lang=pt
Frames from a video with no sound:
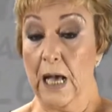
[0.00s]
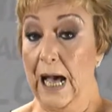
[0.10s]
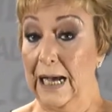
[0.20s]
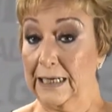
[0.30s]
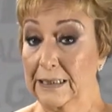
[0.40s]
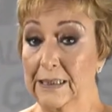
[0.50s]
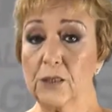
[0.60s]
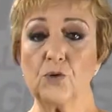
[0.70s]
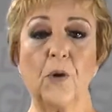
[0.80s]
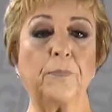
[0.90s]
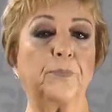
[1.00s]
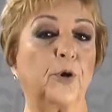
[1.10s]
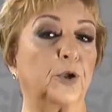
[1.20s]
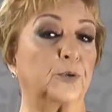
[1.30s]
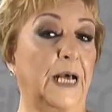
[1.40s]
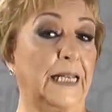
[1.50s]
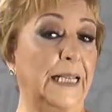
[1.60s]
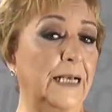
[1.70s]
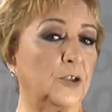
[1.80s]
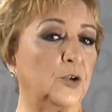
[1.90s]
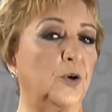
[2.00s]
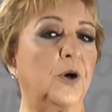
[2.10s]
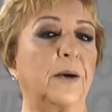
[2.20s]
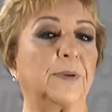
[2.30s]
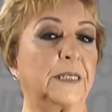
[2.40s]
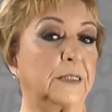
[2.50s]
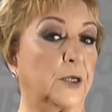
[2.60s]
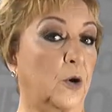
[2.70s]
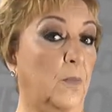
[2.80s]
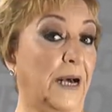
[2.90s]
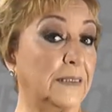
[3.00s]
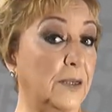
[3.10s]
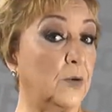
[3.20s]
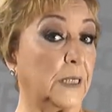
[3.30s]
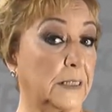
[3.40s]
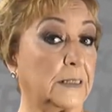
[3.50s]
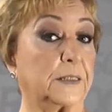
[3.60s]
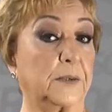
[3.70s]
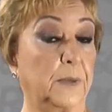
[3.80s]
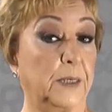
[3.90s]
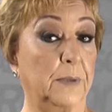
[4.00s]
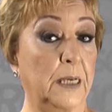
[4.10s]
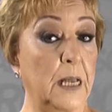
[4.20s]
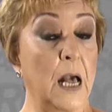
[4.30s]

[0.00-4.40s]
Agradeço o apoio da Liga Sorocabana de Combate ao Câncer de Mama,